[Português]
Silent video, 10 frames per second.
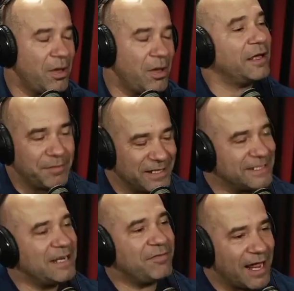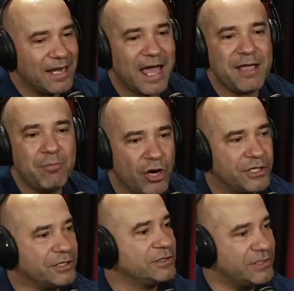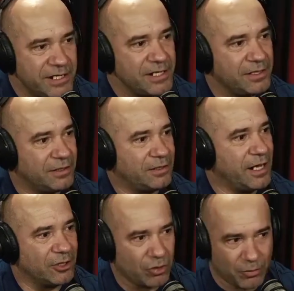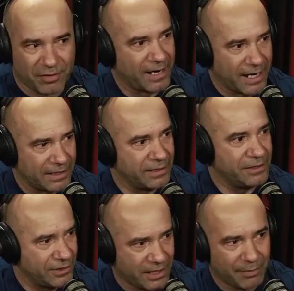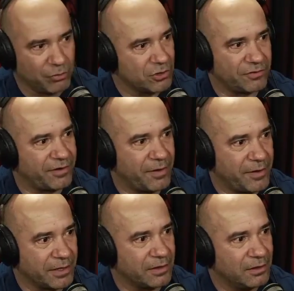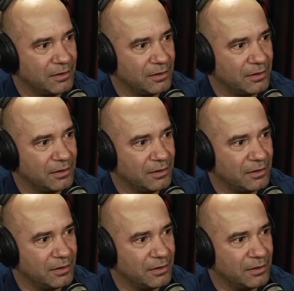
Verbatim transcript: Mas, mas ele vai lá e morde. Sim, e ele tomou uma facada e acabou a sua ferramenta.